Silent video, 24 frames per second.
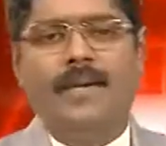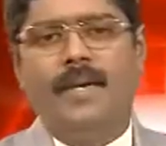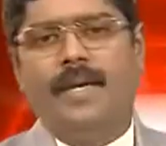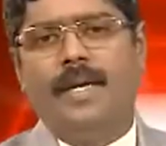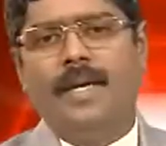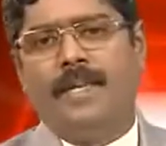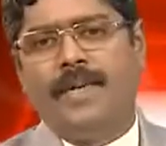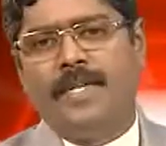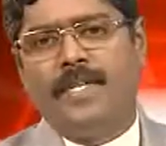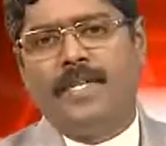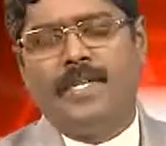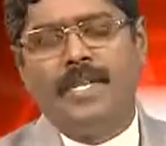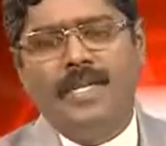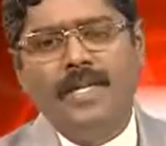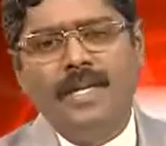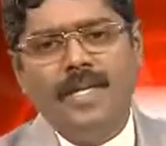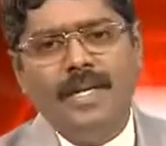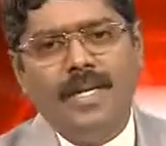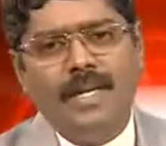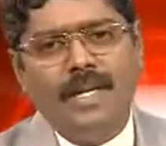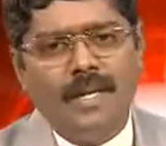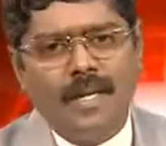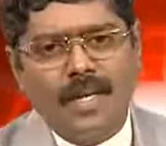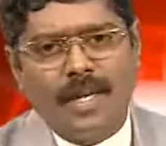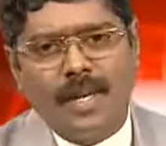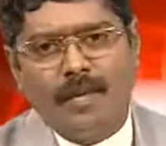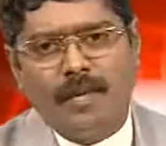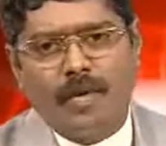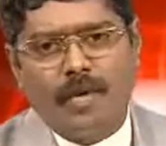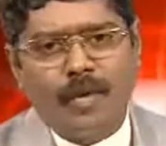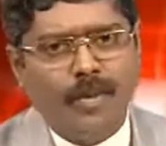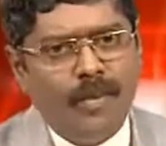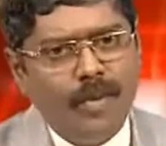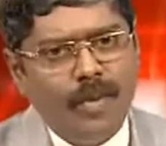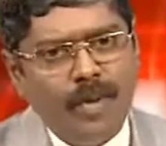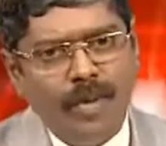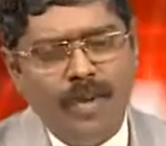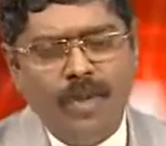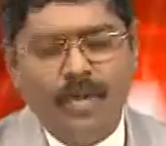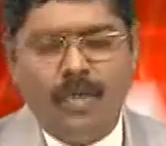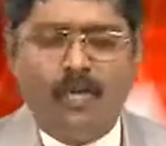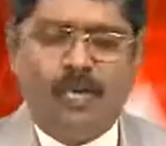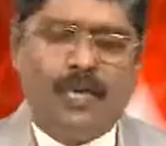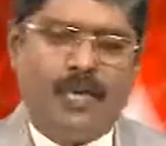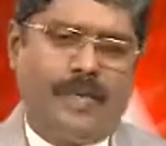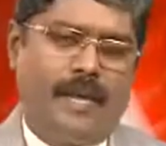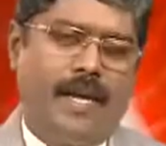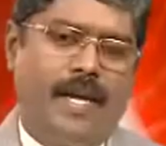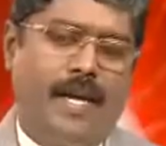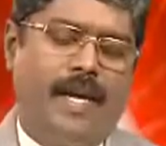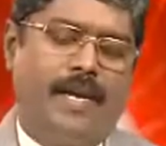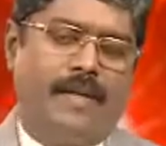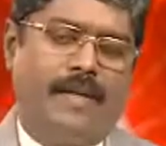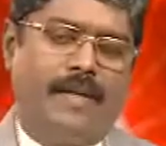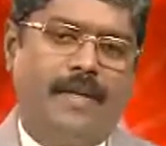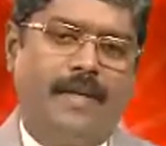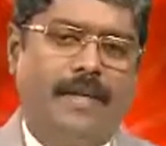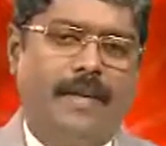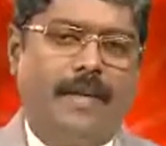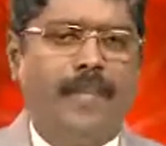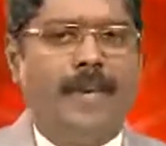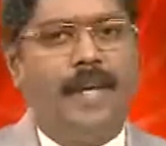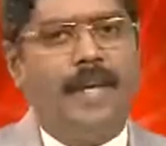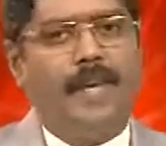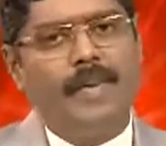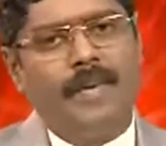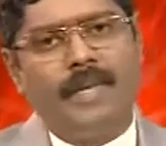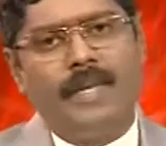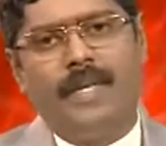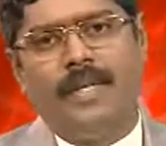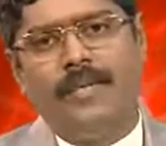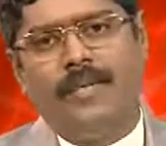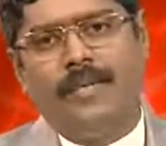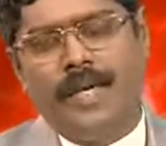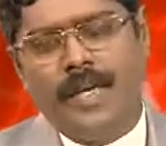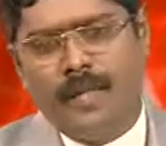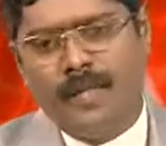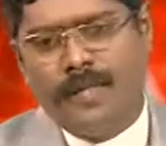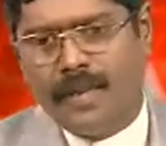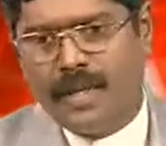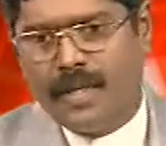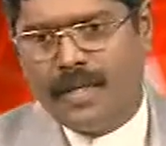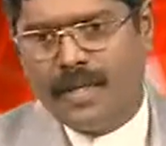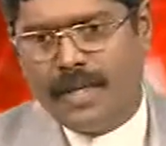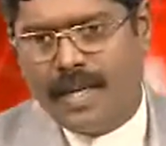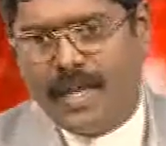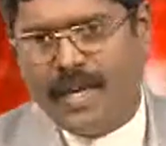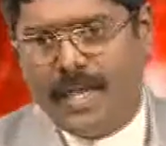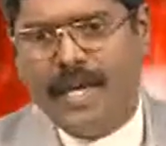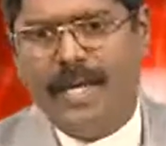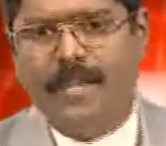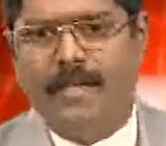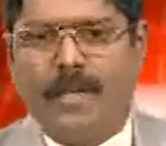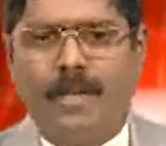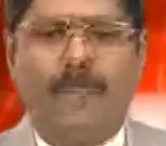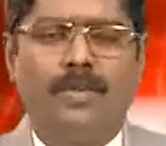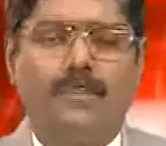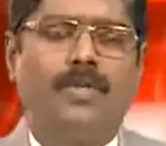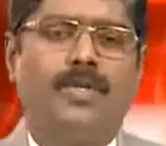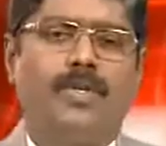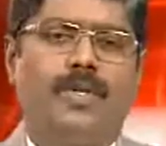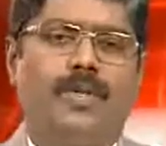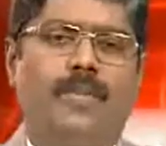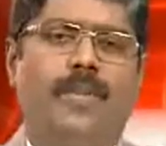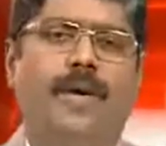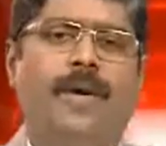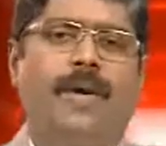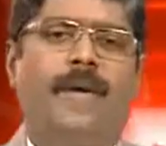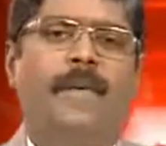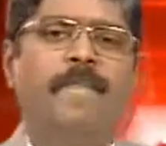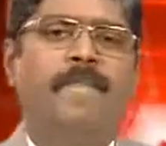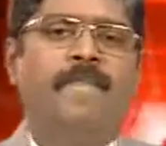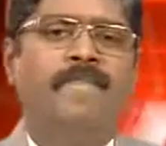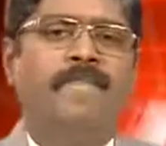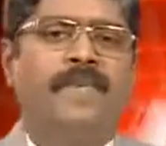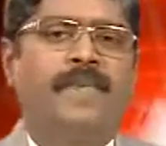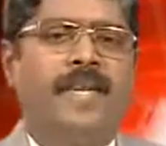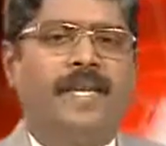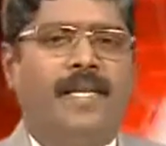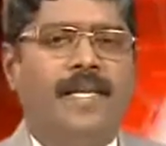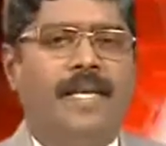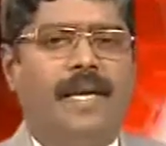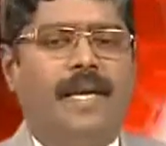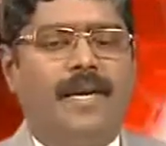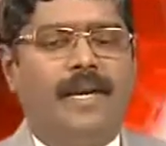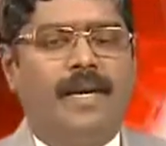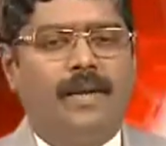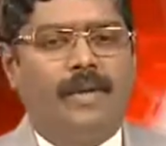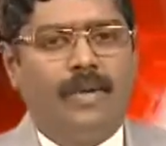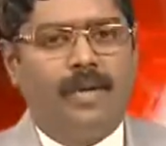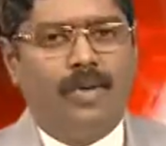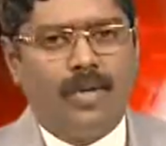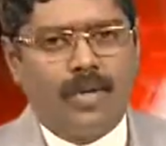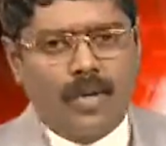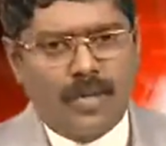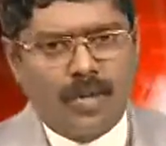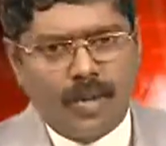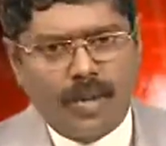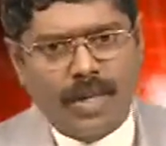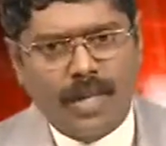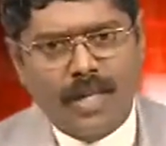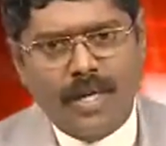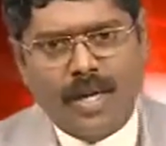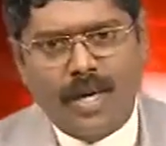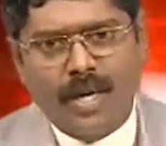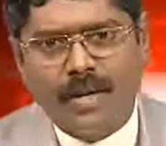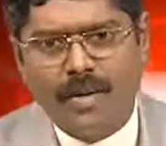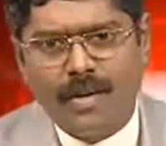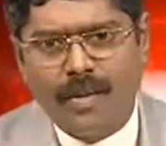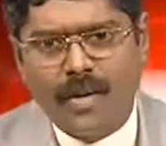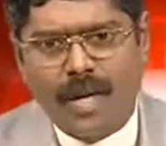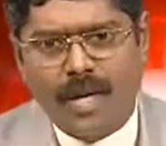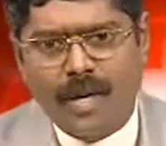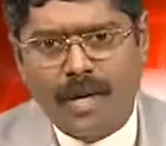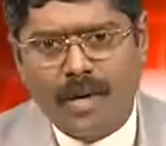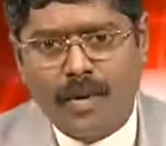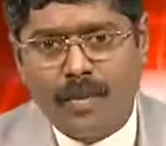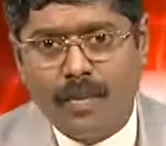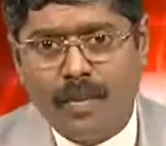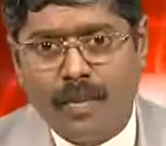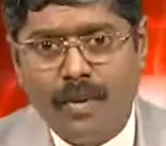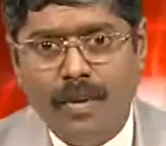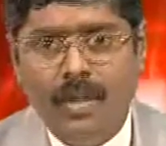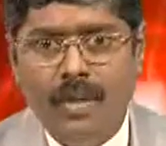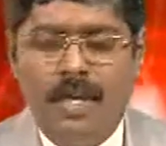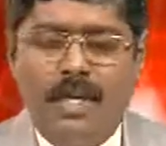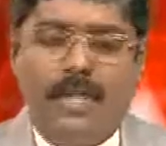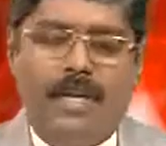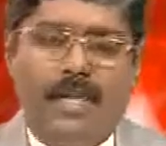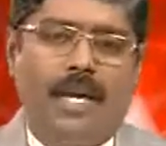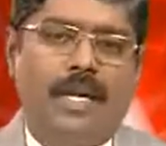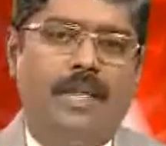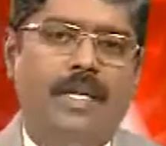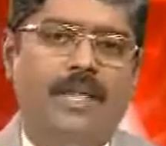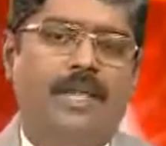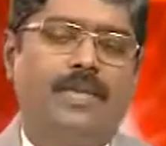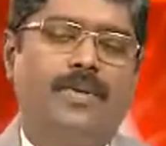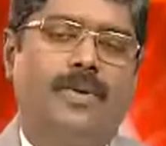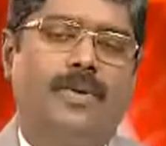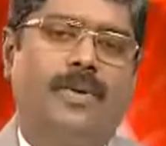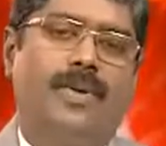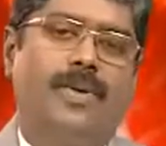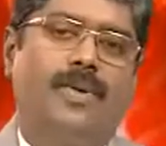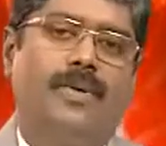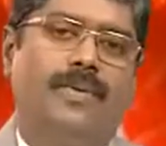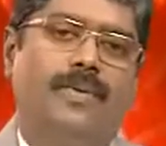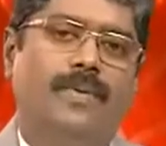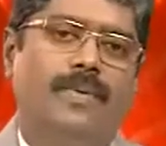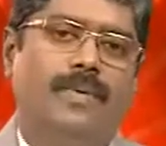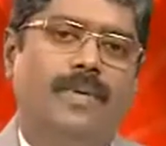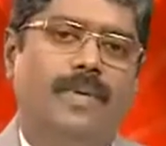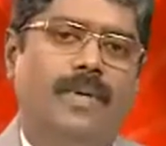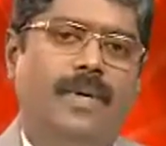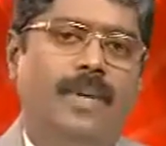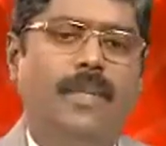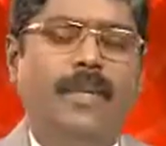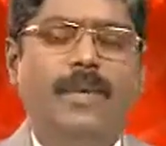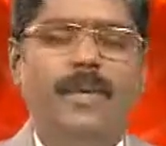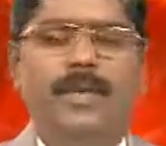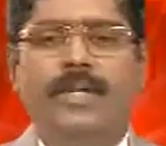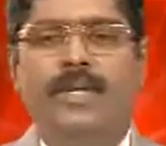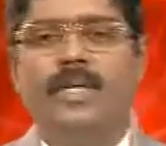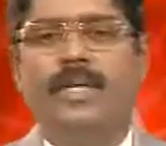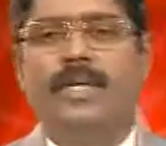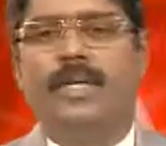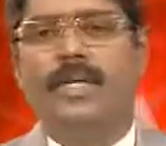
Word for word: இப்படி சிந்திக்கிறதுக்கு நமக்கு ரொம்ப உதவியாக இருக்குது இதை பல பேர் இதை வெளிப்படுத்துகிறீங்க சந்தோஷமாக இதை எங்களுக்கோட சொல்கிறதுக்காகவும் நாங்கள் ரொம்ப நன்றி சொல்கிறோம் இப்பொழுது